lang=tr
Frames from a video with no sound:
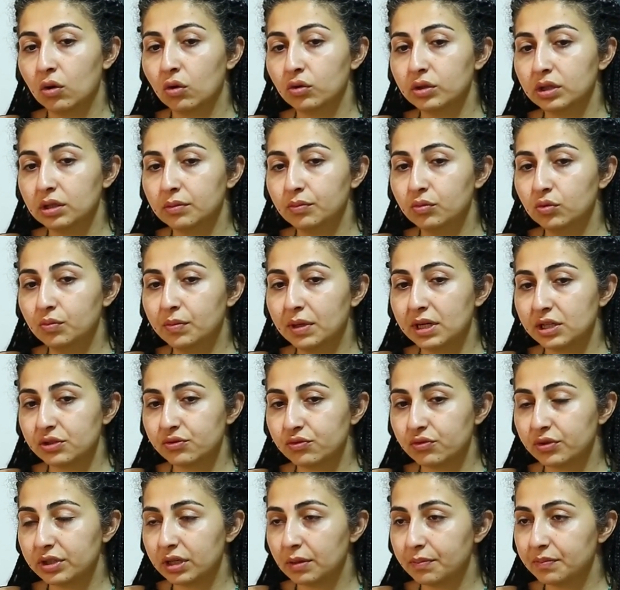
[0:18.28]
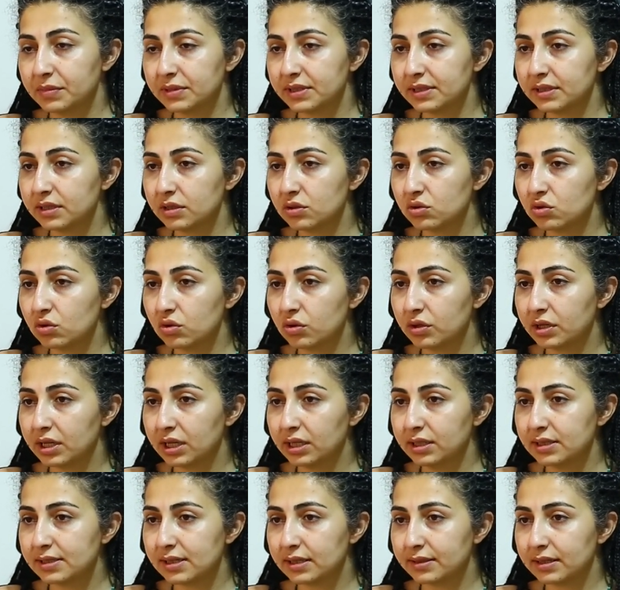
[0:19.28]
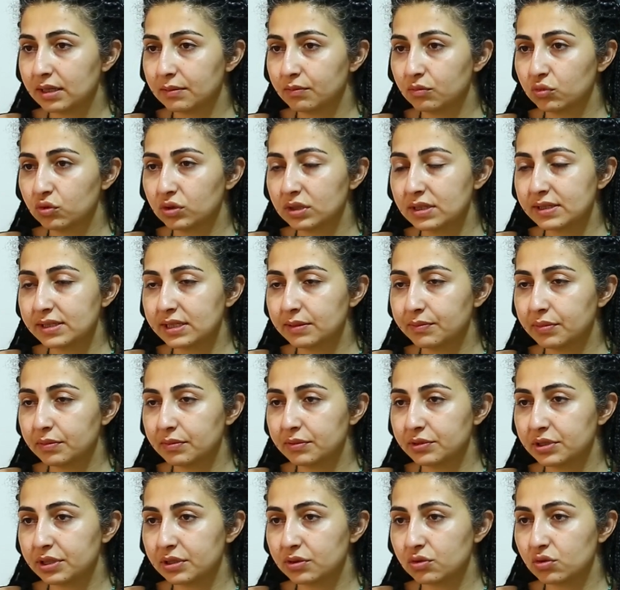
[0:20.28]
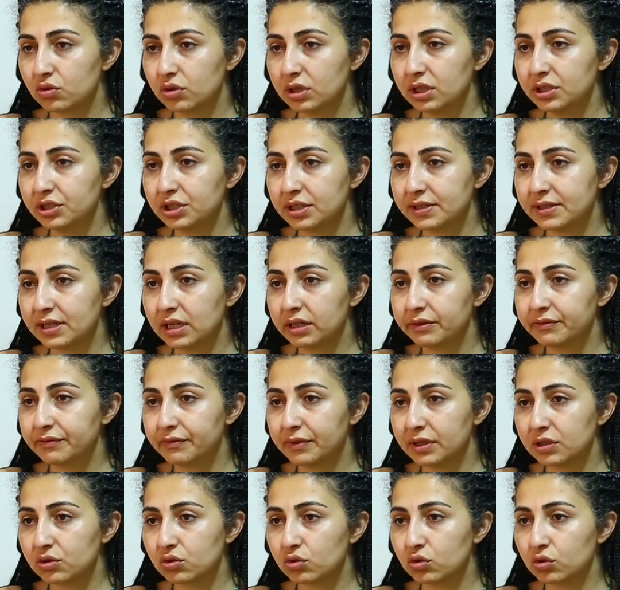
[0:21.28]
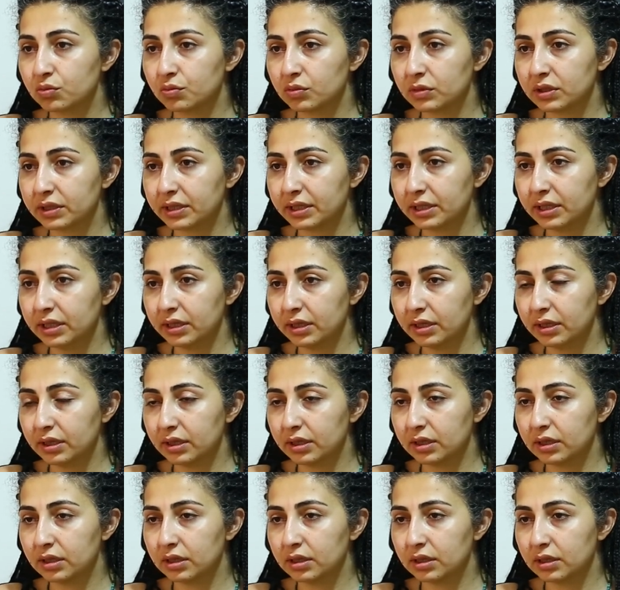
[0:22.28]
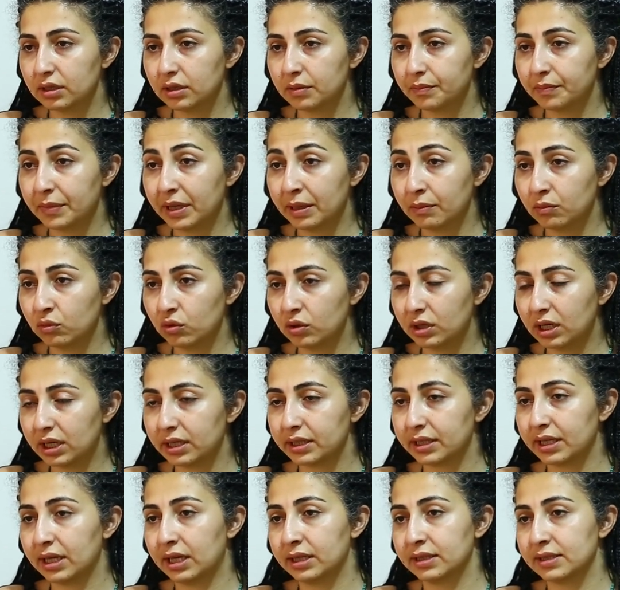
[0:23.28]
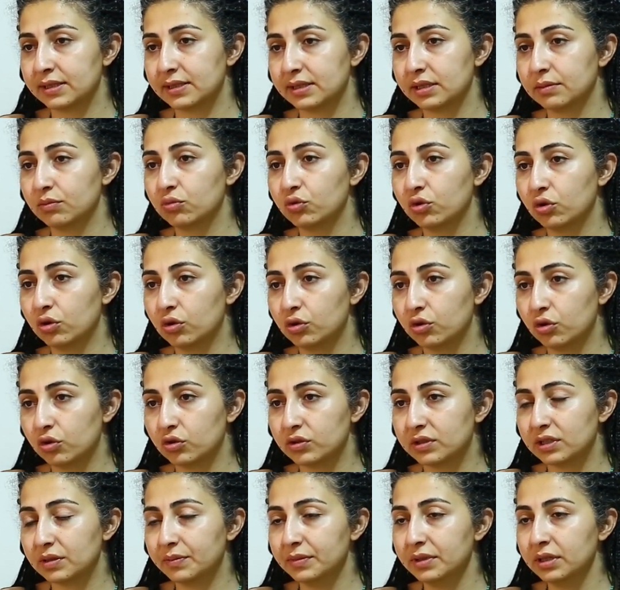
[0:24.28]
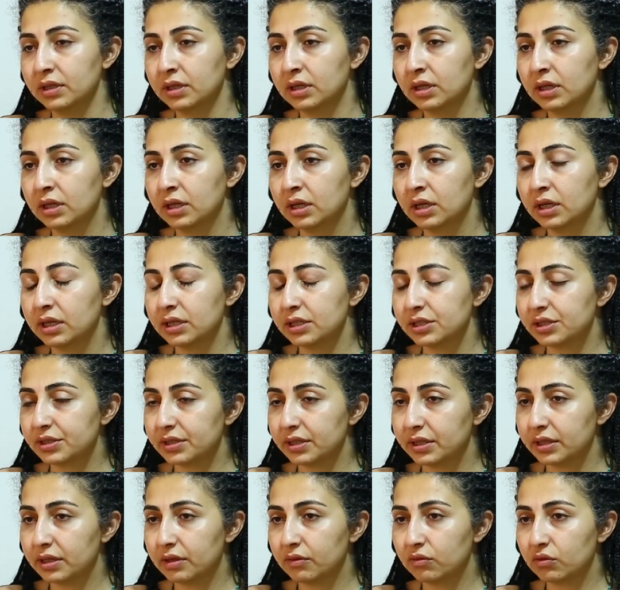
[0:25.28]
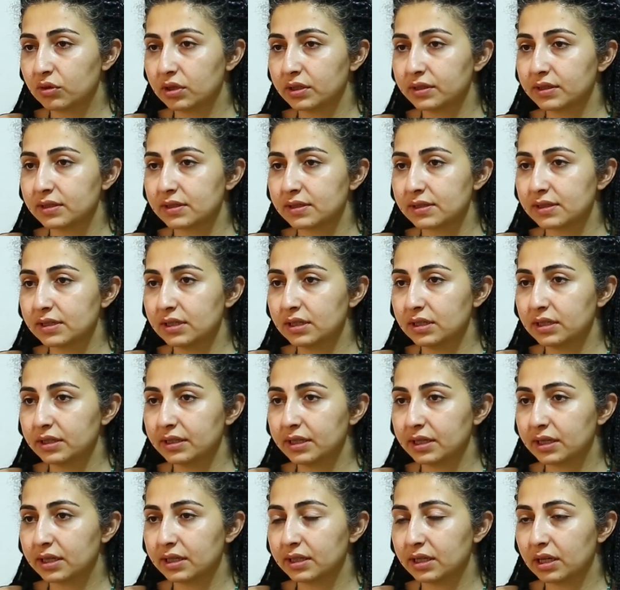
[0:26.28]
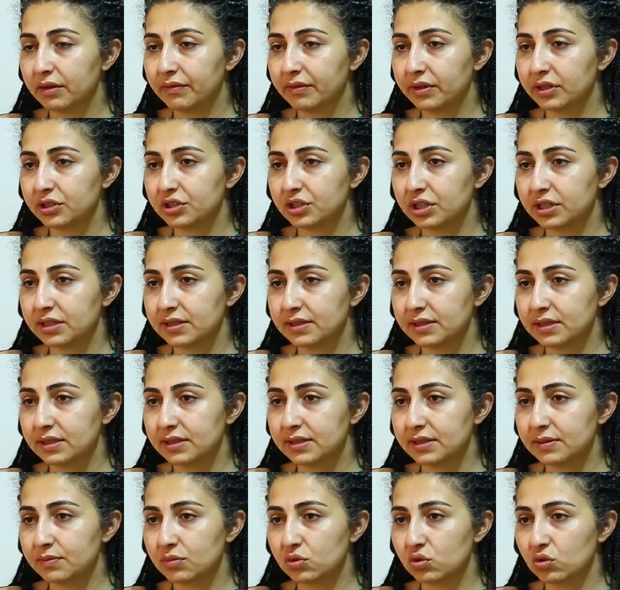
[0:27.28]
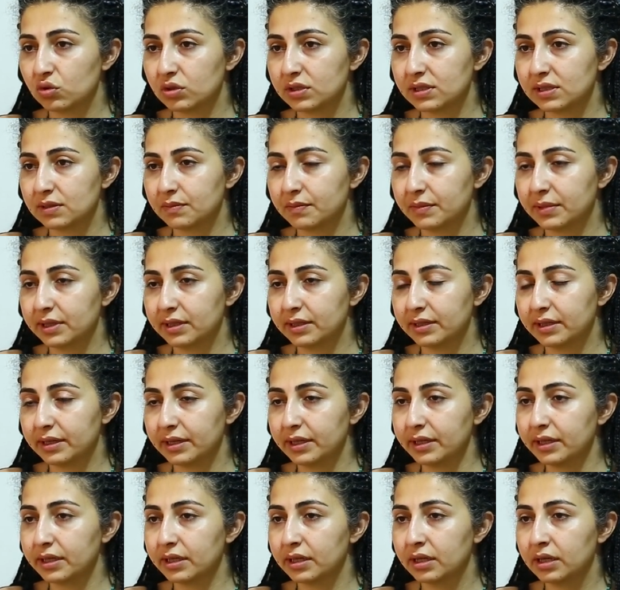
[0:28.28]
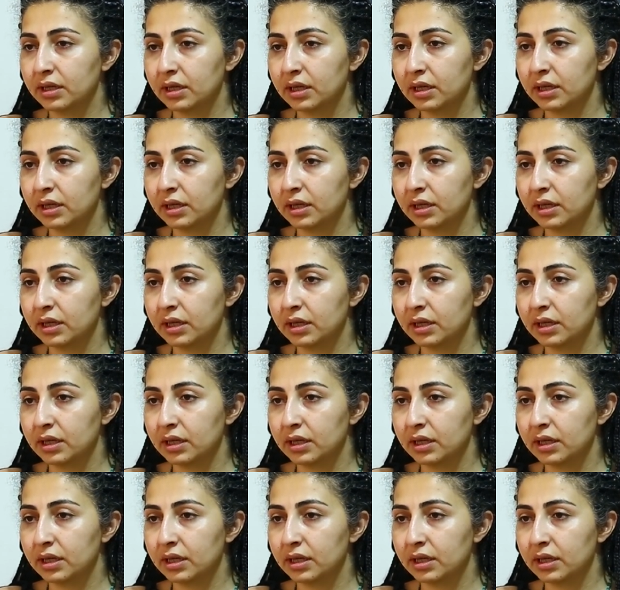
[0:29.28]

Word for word: Ona bu başvuru yapmasını söyleyen, zaten bunu nasıl yapabileceğini söyleyen ceza infaz kurumundaki e, memurlar kendisine bu yol yöntemi. işte avukatınıza ne kadar vereceğinizi isim soyisim bildirerek